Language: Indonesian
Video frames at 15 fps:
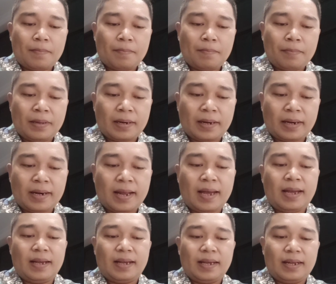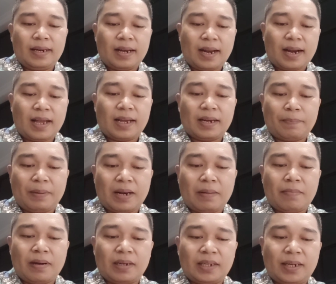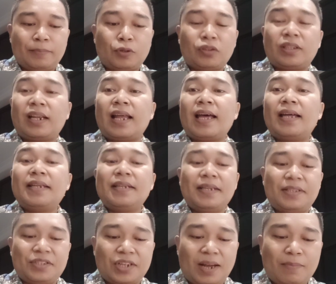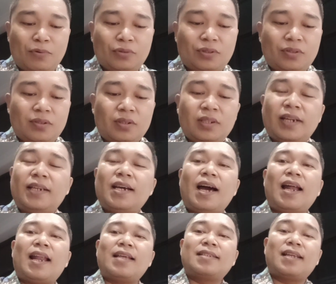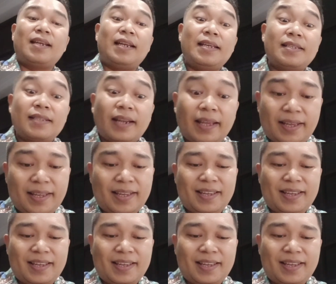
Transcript: mereda, larangan penambangan kripto telah dicabut jadi alasan listrik.